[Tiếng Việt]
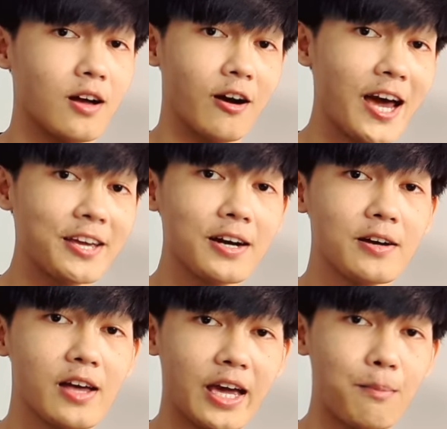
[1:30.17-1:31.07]
ở đây á
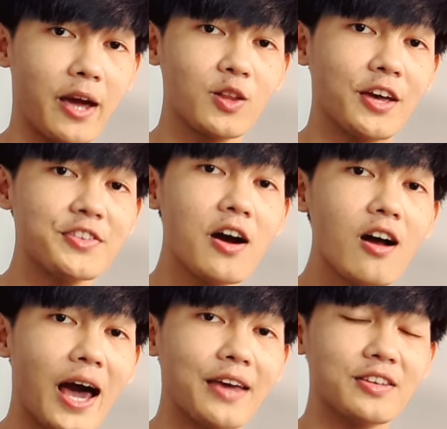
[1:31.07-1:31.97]
các bạn có thể
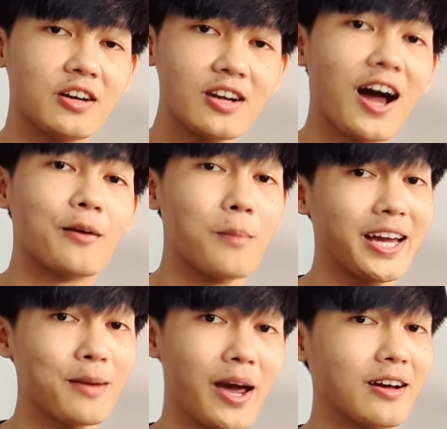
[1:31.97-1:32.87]
nhớ lại những lần
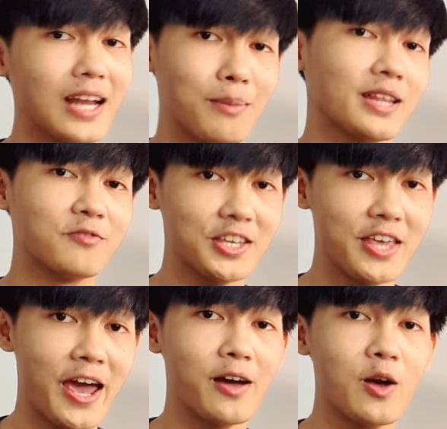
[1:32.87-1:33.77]
mà các bạn làm bài tập về
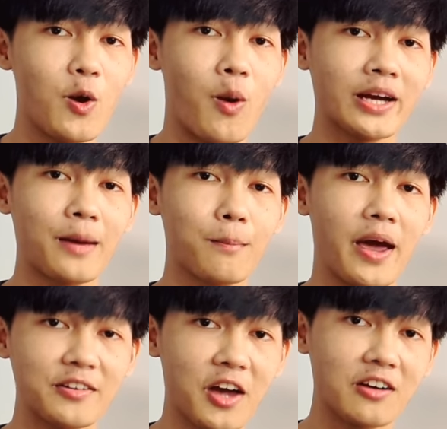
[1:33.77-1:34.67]
nhà hoặc các
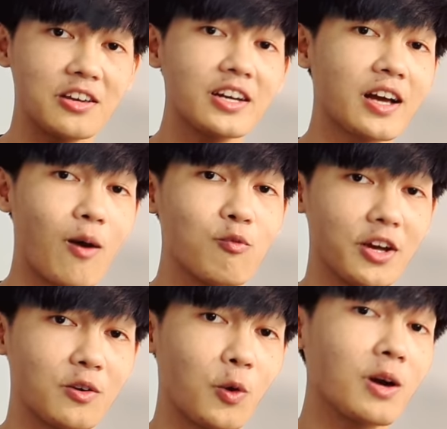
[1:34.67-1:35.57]
bạn nhận những cái công
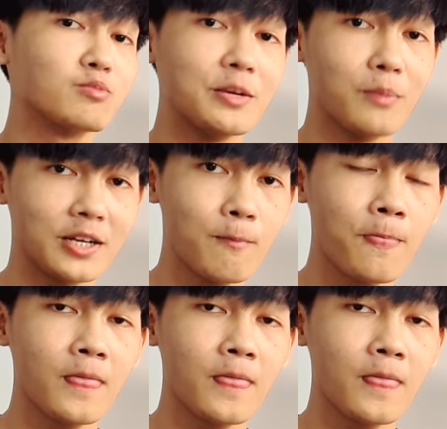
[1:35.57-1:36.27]
việc của công ty mình